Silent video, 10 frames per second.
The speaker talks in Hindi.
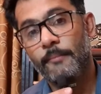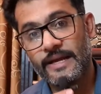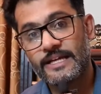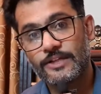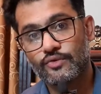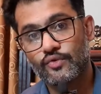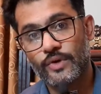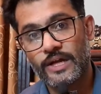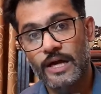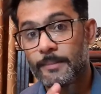माइक के थ्रू
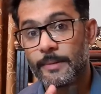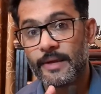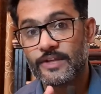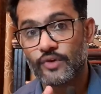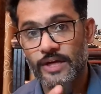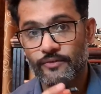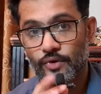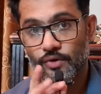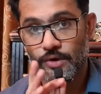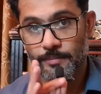है अभी मैं जो है
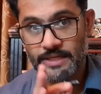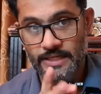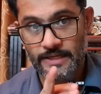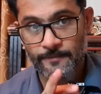वो अपनी